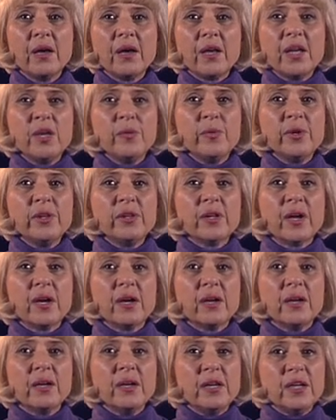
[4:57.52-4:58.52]

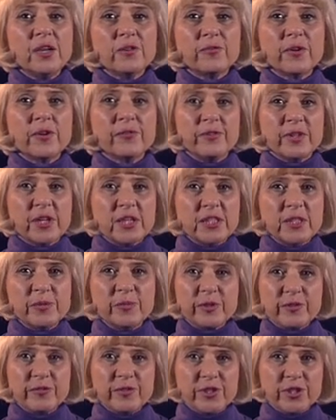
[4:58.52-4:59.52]
Именно Лев
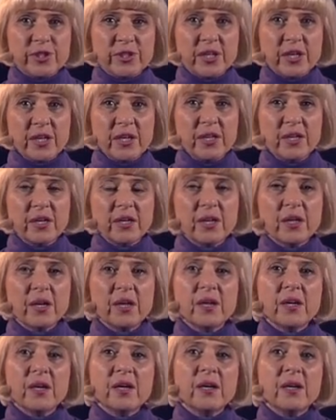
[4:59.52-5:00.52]
Владимирович Даль
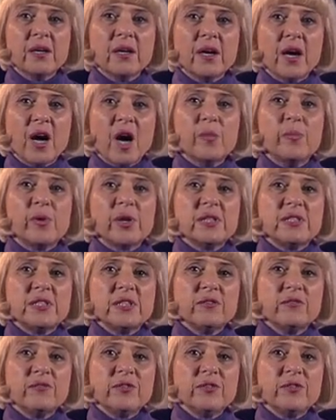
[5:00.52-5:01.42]
обратил